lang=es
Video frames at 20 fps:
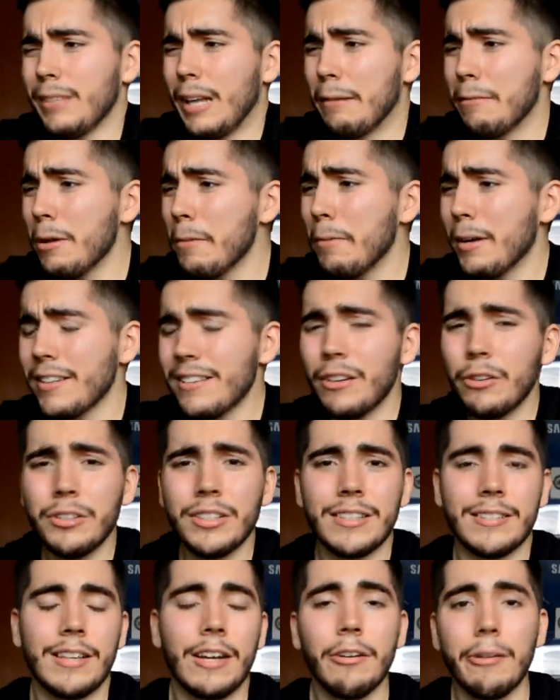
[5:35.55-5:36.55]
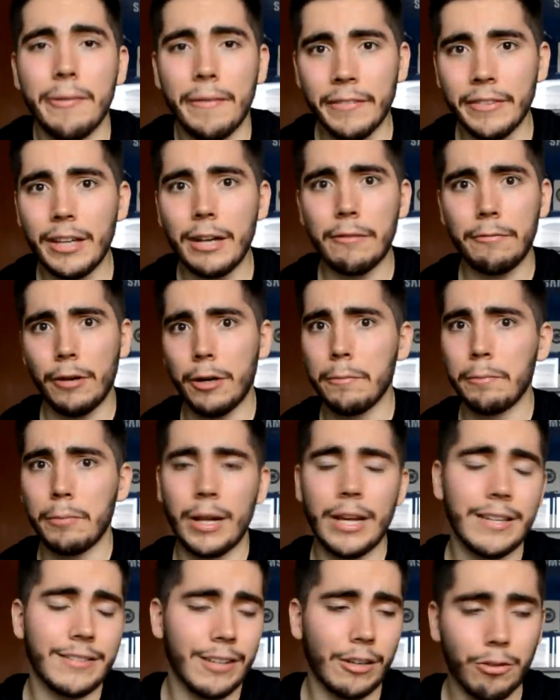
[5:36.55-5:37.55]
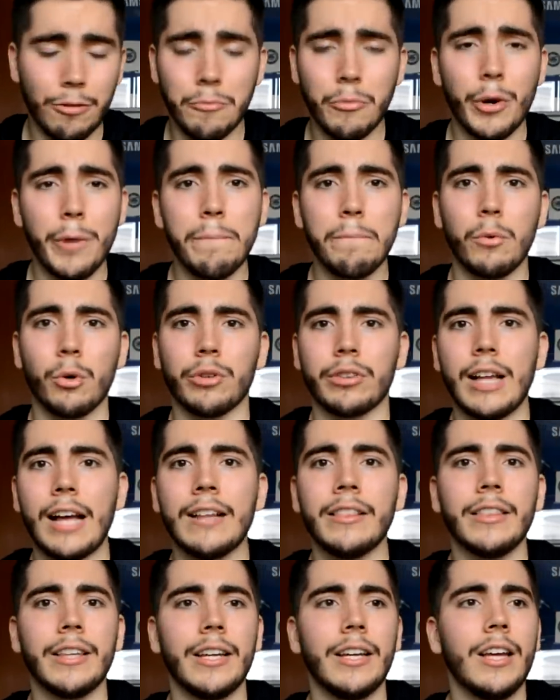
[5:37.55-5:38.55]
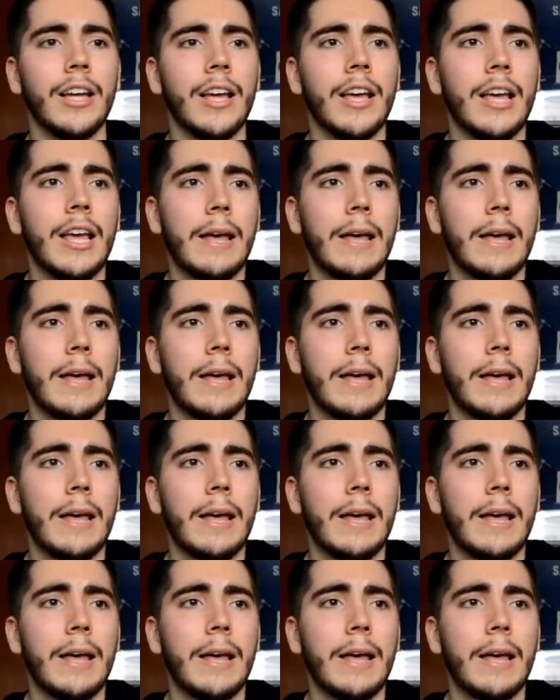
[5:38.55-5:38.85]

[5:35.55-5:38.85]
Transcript: A mí me parece algo innecesario. Obviamente, el fair play es algo muy importante.